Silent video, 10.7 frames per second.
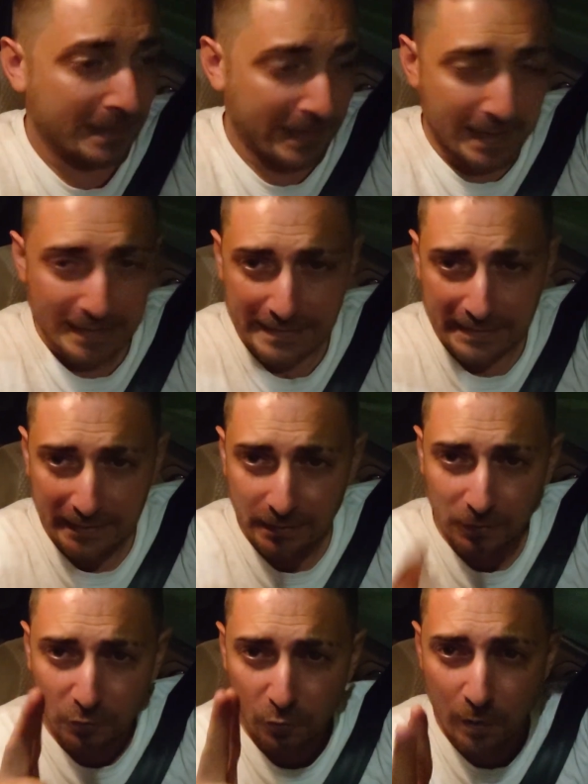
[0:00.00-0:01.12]

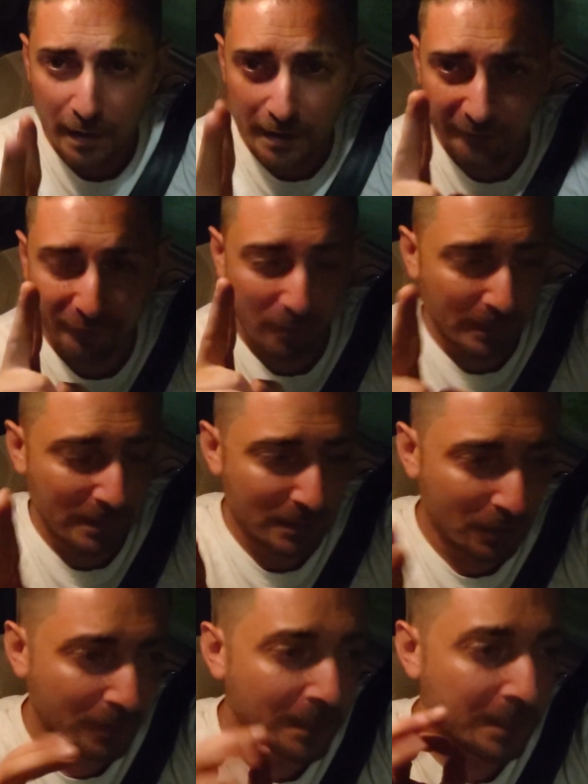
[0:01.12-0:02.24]
Ragazzi, due
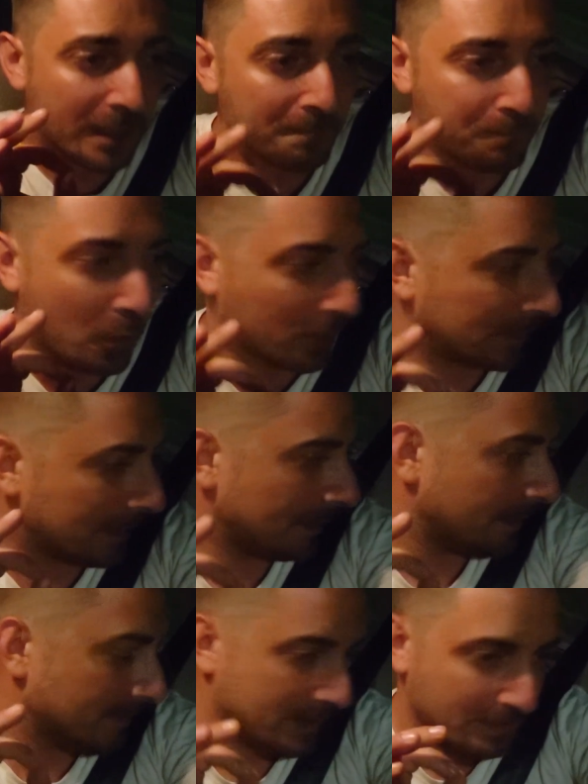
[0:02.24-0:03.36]
informazioni
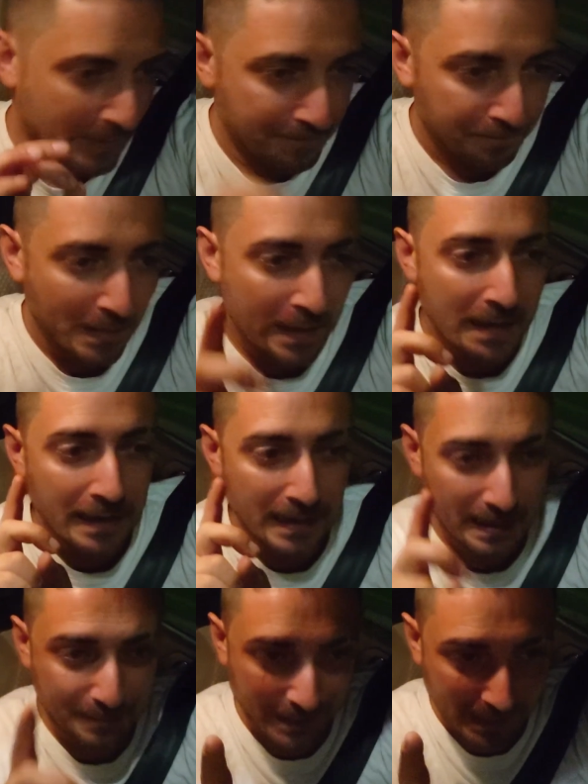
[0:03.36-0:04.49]
importantissime.
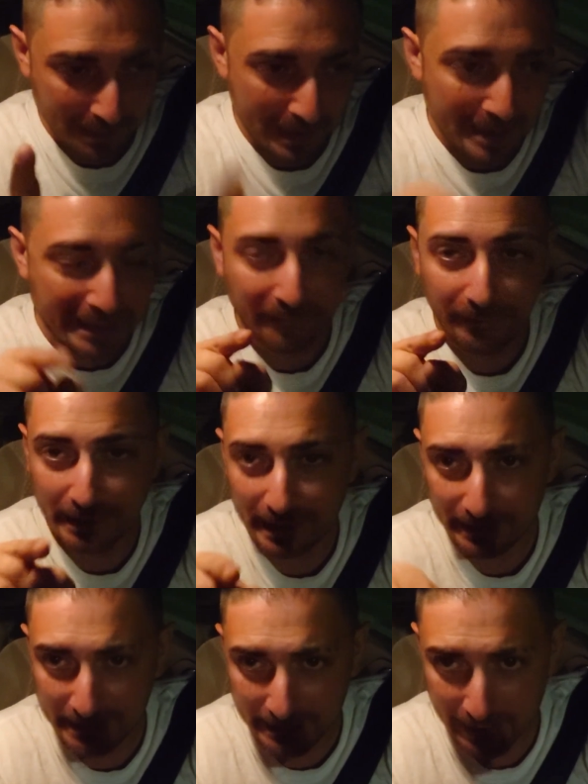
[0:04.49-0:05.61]
La prima è che
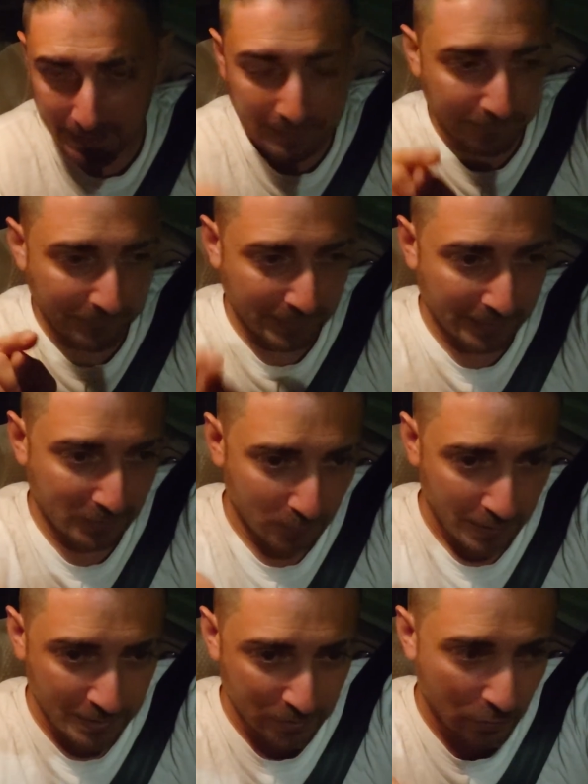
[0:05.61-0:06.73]
venerdì sera,
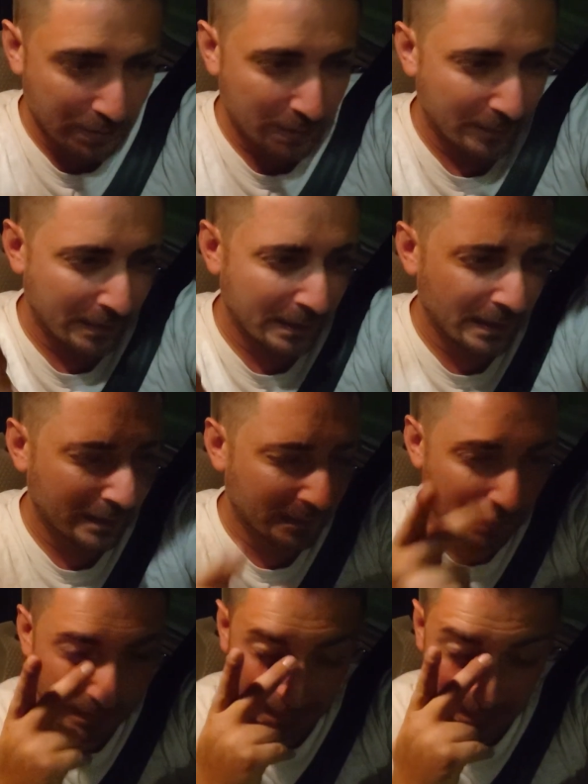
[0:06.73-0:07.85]
venerdì questo, quindi
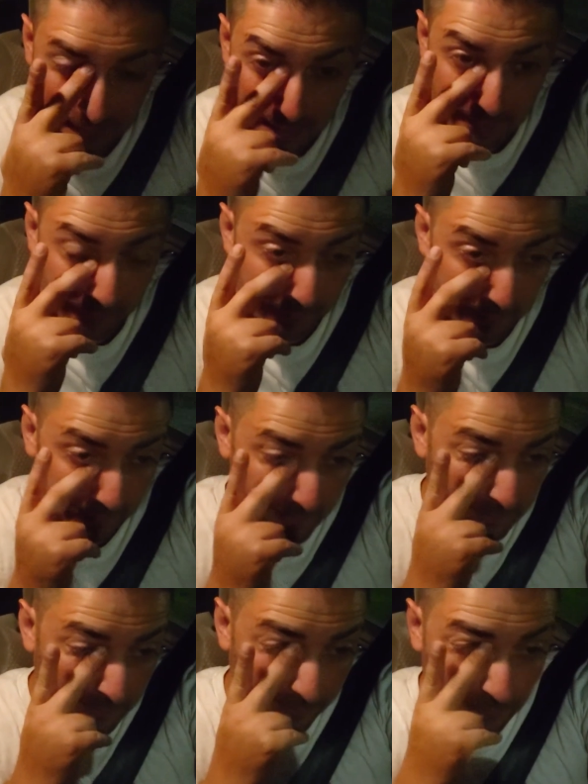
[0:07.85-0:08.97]
venerdì,
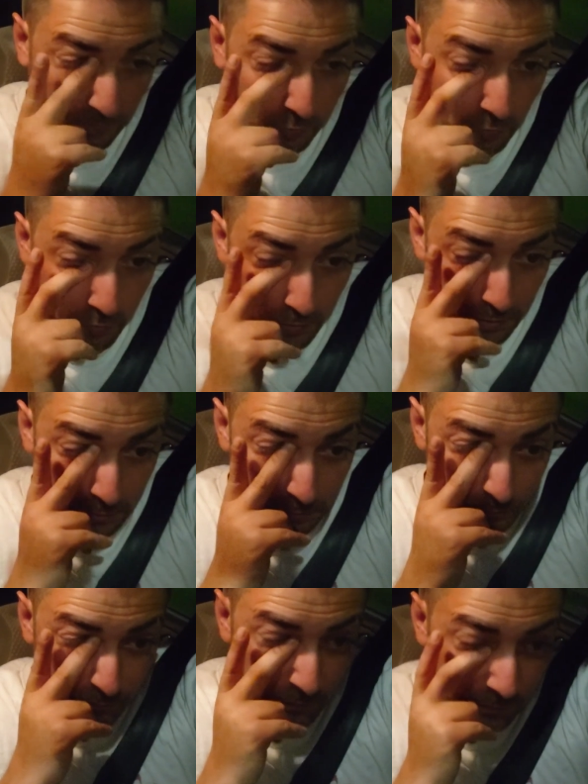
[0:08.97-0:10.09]
venerdì 21,
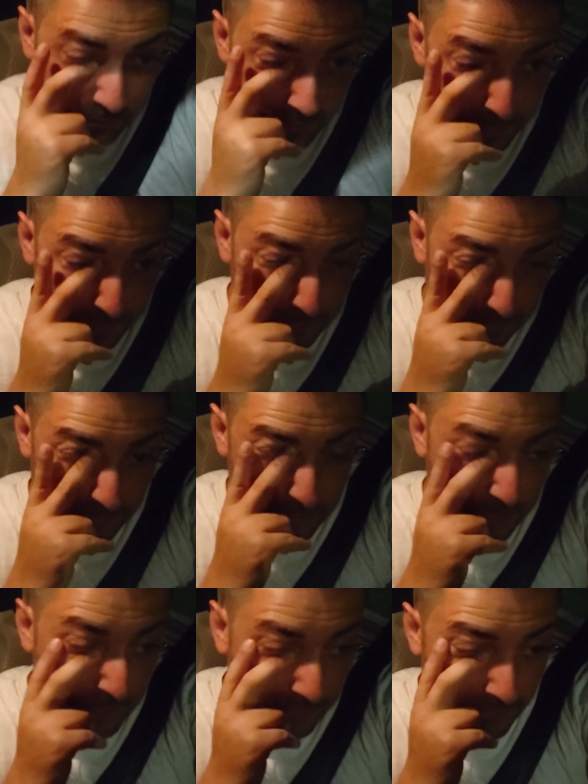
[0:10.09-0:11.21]
22,
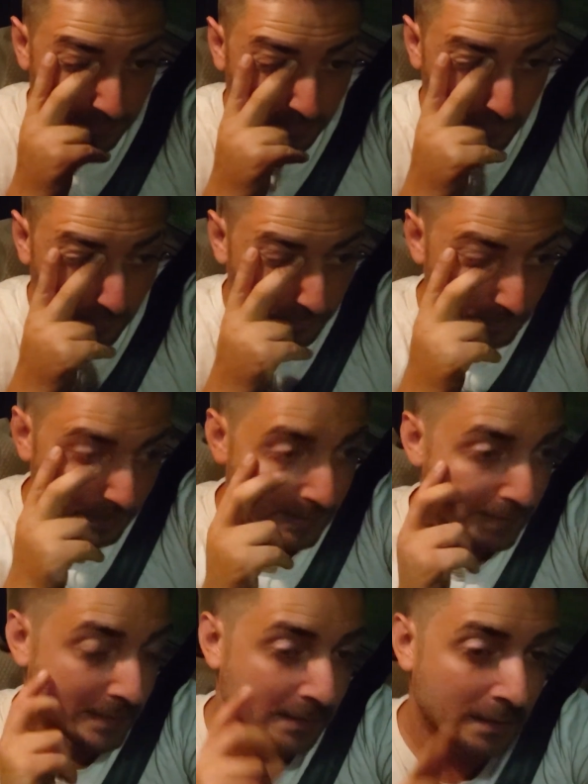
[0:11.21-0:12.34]
23, sì, venerdì 21,
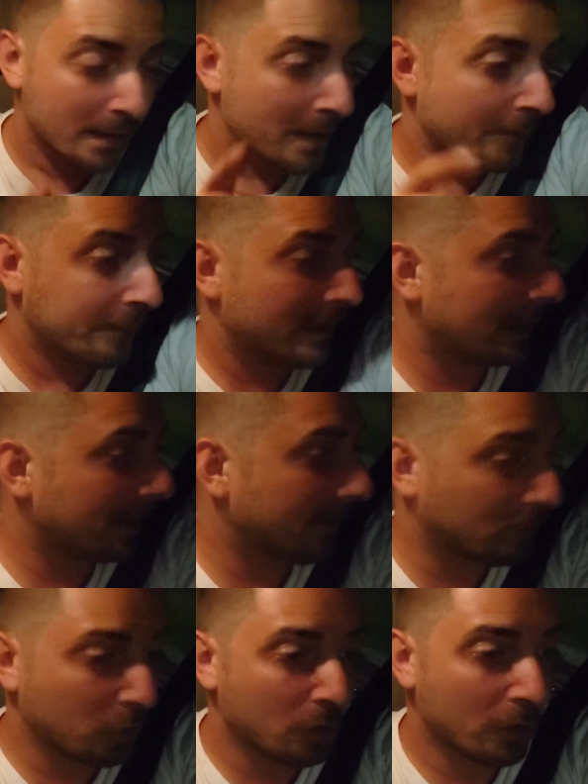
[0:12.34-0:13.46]
ragazzi, venerdì
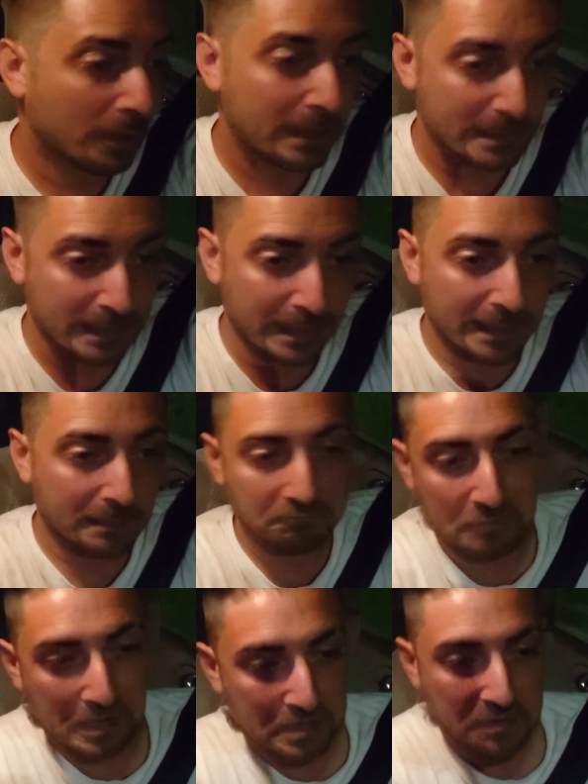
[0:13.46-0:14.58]
21 la sera,
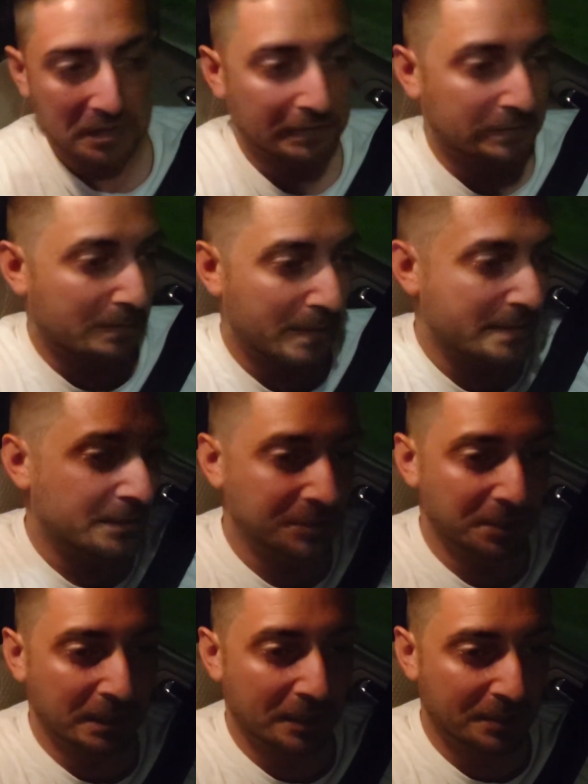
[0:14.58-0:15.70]
verso le sette e mezza
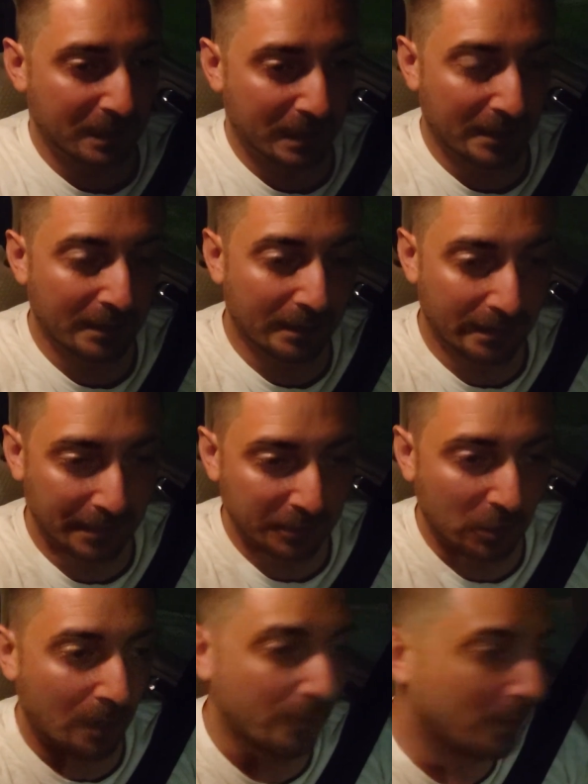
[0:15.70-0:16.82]
circa ci sarà il
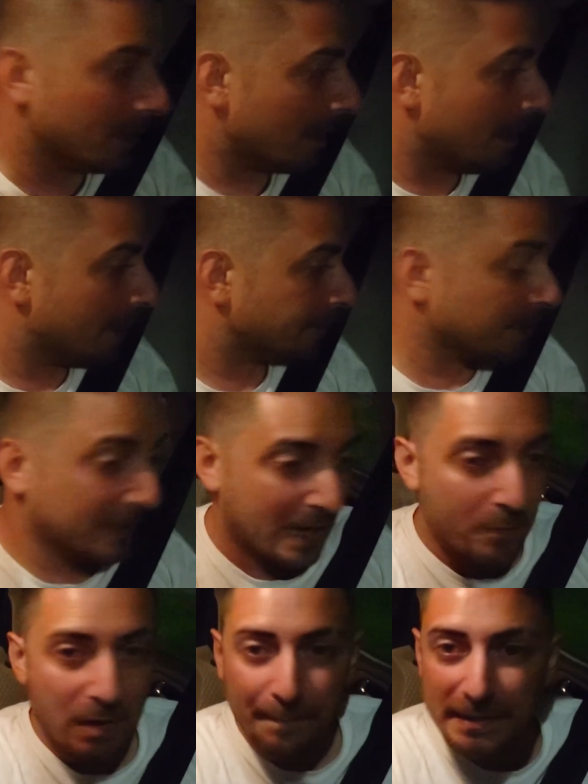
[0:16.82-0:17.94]
ritrovo, ci
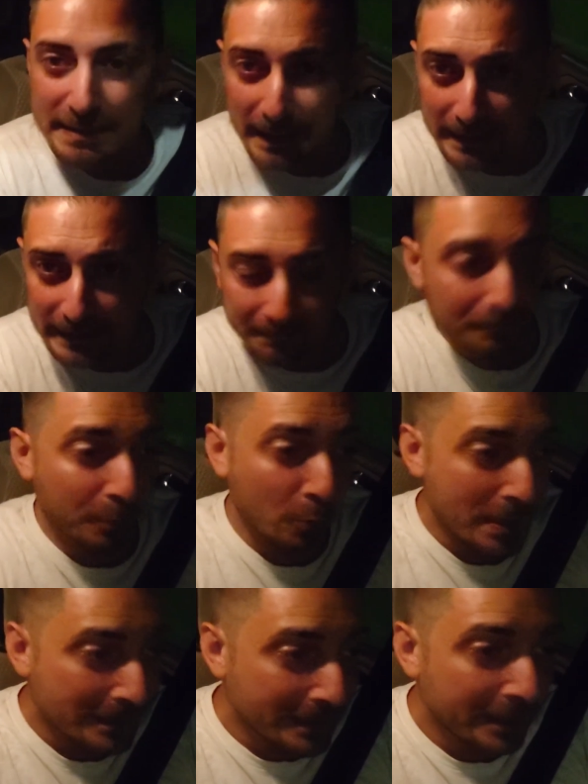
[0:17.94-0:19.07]
sarà una pizzata.
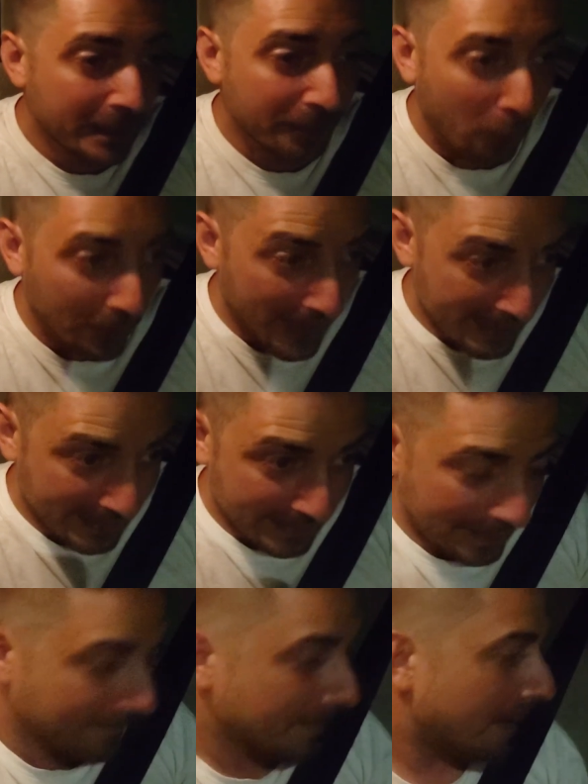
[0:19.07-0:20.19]
Quindi chi
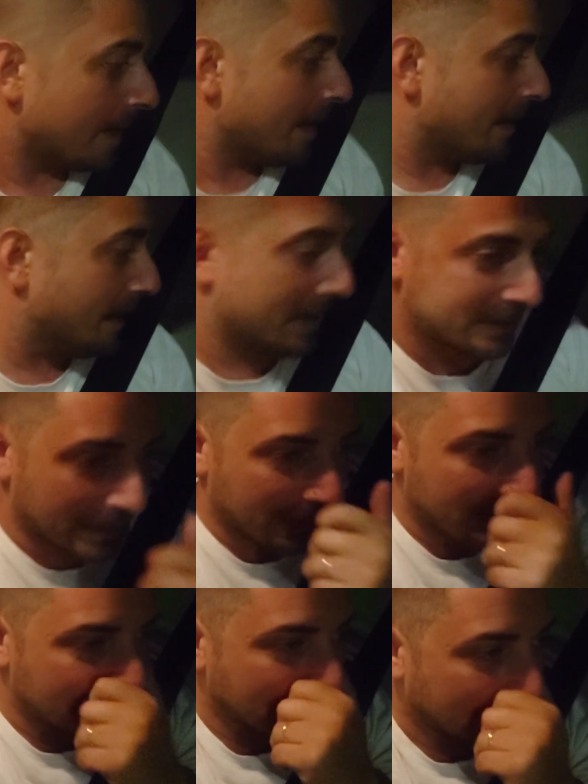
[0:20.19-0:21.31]
volesse eh,
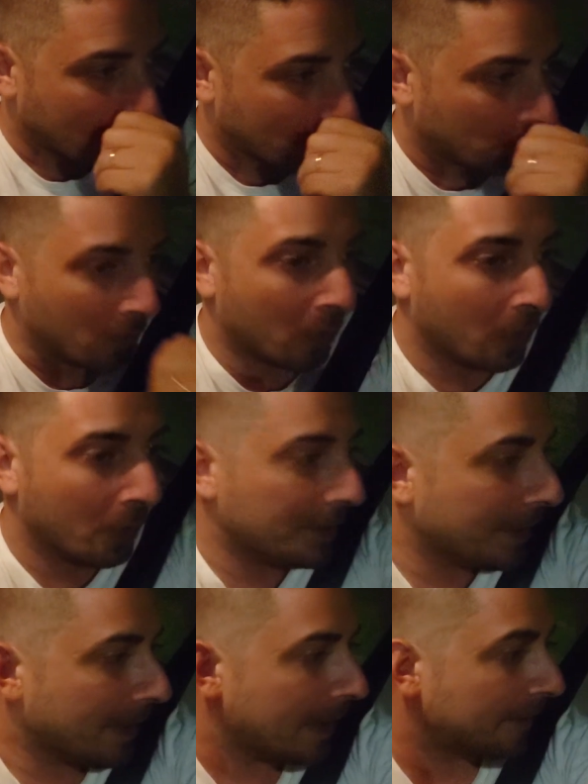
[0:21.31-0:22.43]
stare una serata con
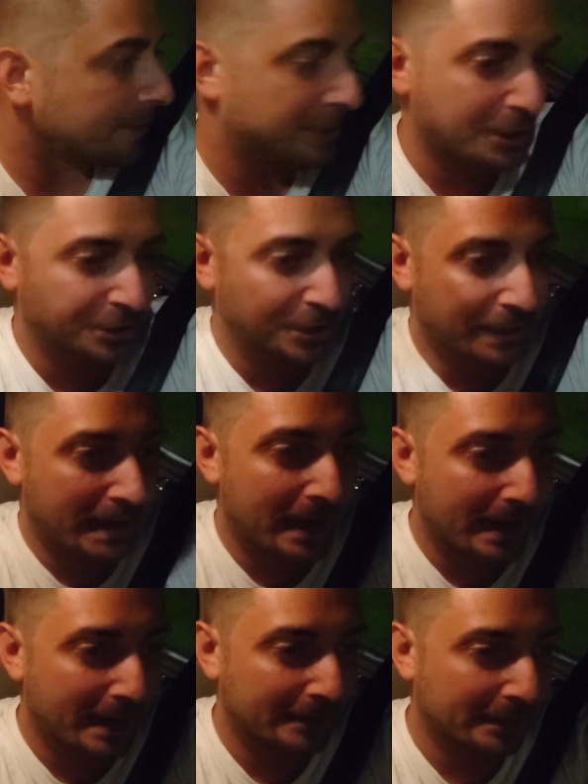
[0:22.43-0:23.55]
noi, a
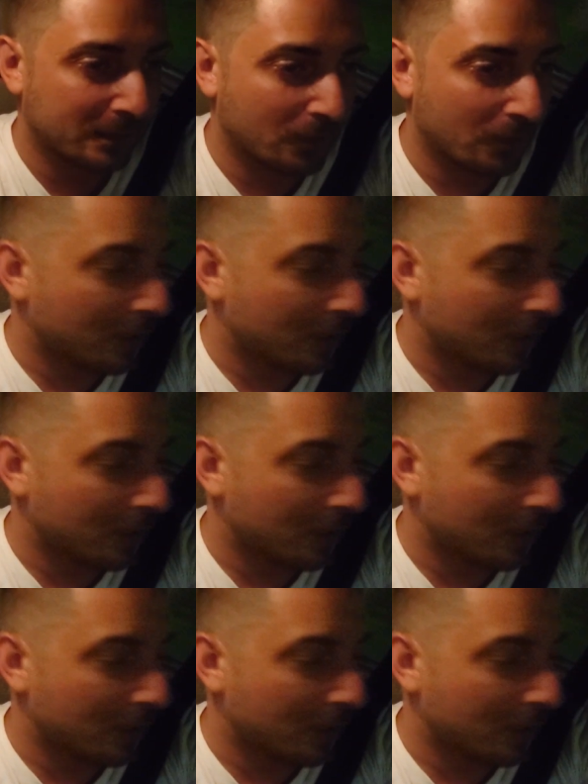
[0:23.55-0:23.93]
ciaccerare tra di